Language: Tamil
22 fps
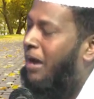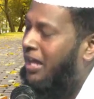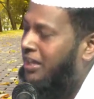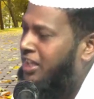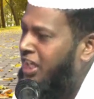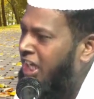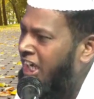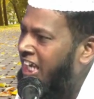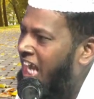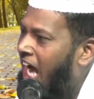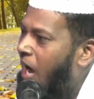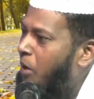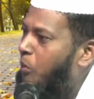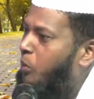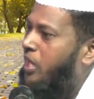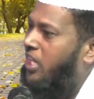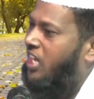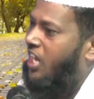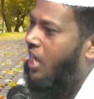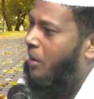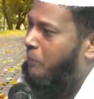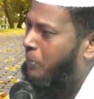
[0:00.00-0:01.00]

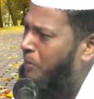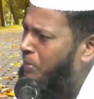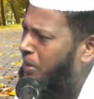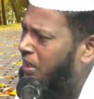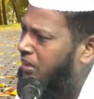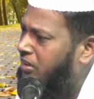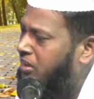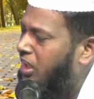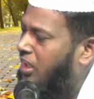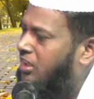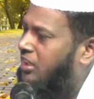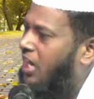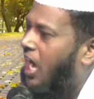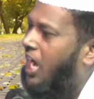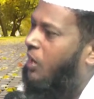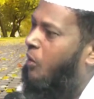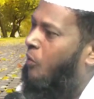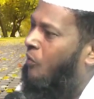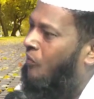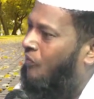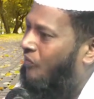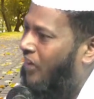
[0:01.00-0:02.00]
மதீனாவுடைய
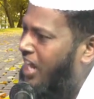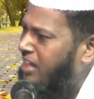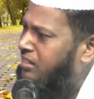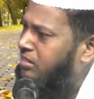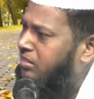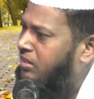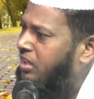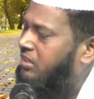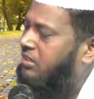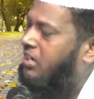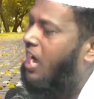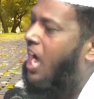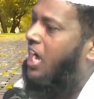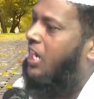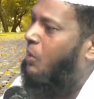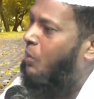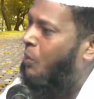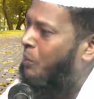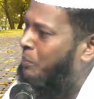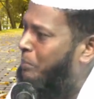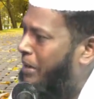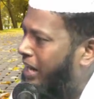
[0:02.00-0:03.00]
அபிவிருத்திக்காகவும்
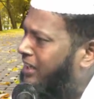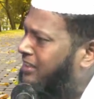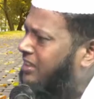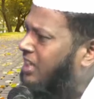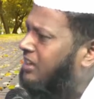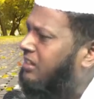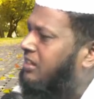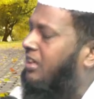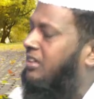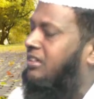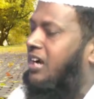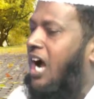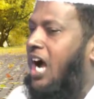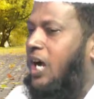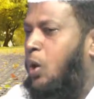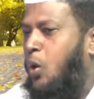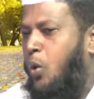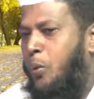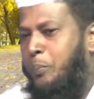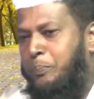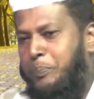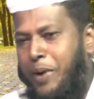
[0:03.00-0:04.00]
வளத்துக்காகவும்
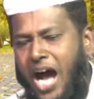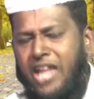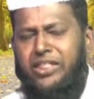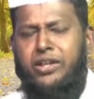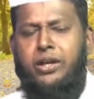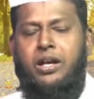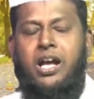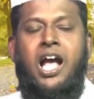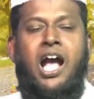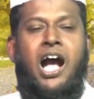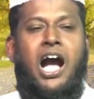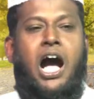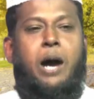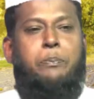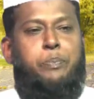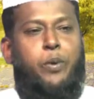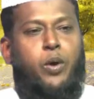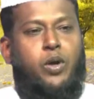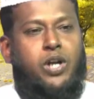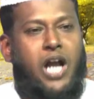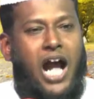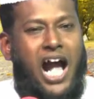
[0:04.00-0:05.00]
வரக்கத்துக்காகவும்
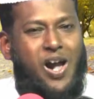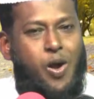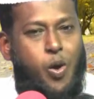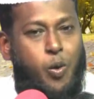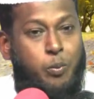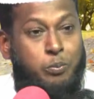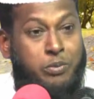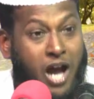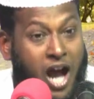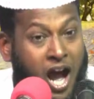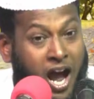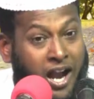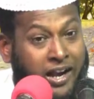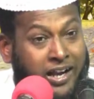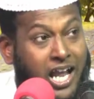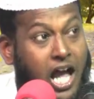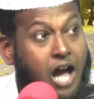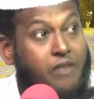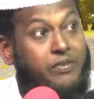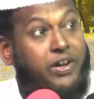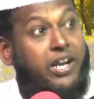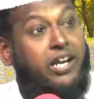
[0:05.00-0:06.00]
பாதுகாப்புக்காகவும் நான்
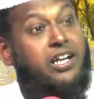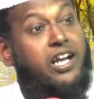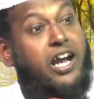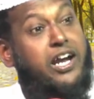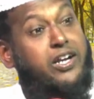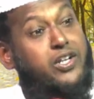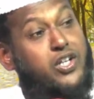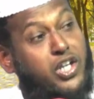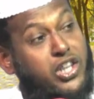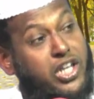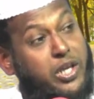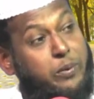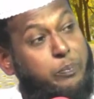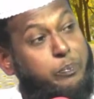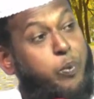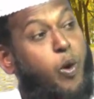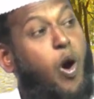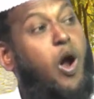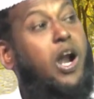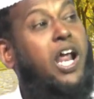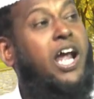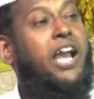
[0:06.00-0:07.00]
அவர் கேட்டதை
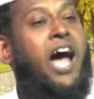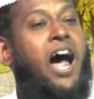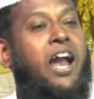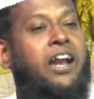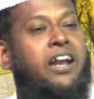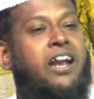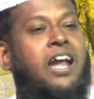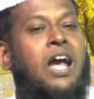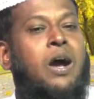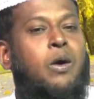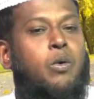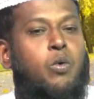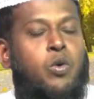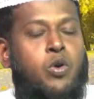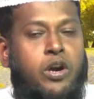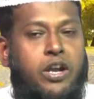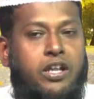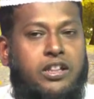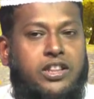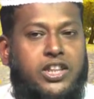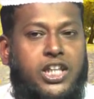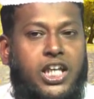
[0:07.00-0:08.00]
போல நான்
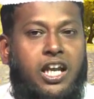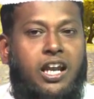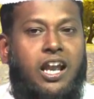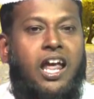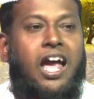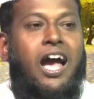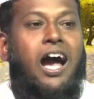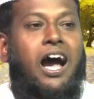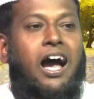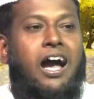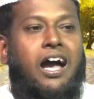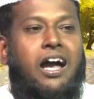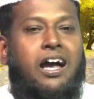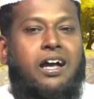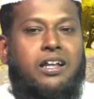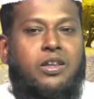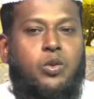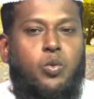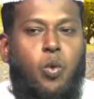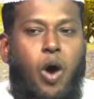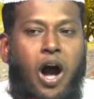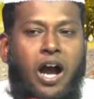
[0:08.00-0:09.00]
உன்னிடத்தில்
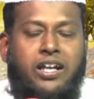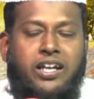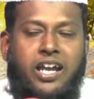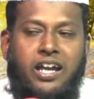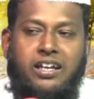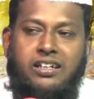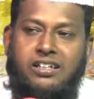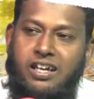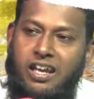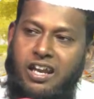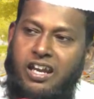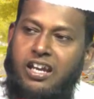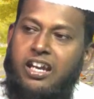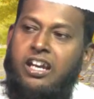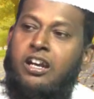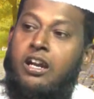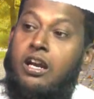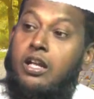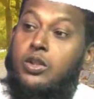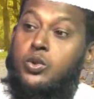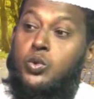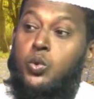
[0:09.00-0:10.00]
துவா கேட்கிறேன்
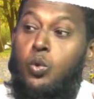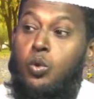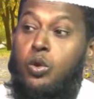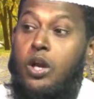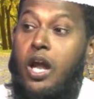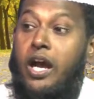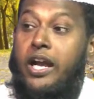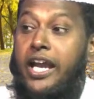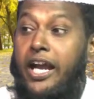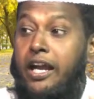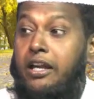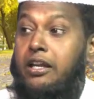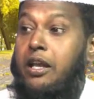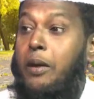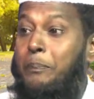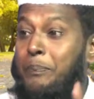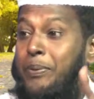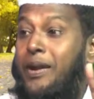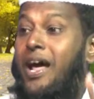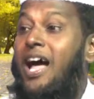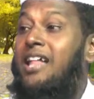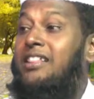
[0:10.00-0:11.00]
என்று ரசூலுல்லா கேட்ட
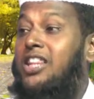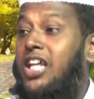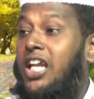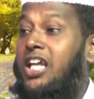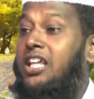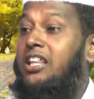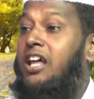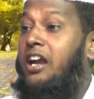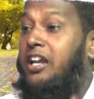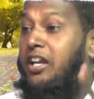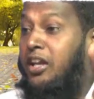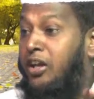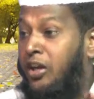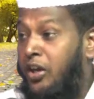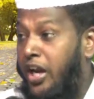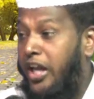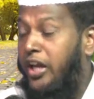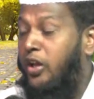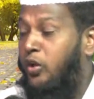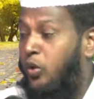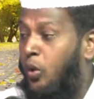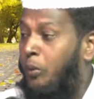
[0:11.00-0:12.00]
பிரார்த்தனை தான்
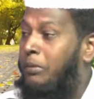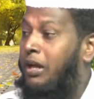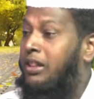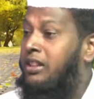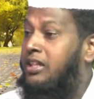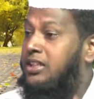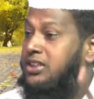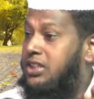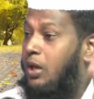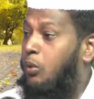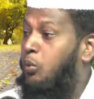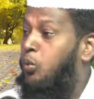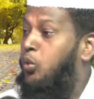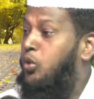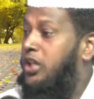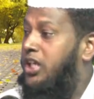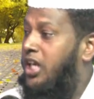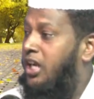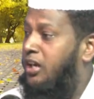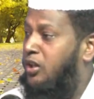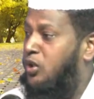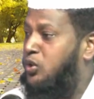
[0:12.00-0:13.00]
இன்றைக்கும் அந்த
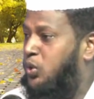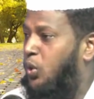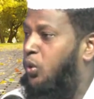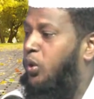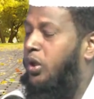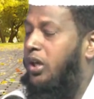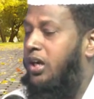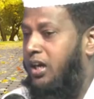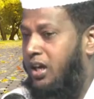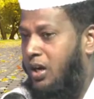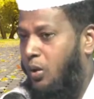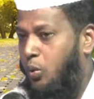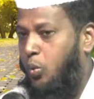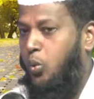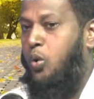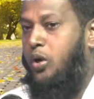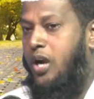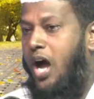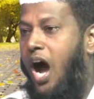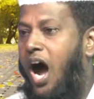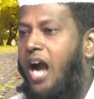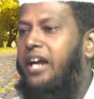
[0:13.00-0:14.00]
சவுதி என்று சொல்லுகின்ற
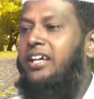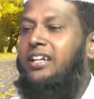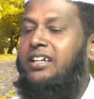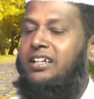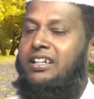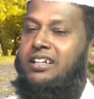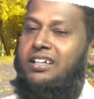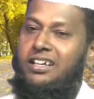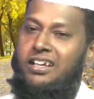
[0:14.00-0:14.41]
ஒரு நாடு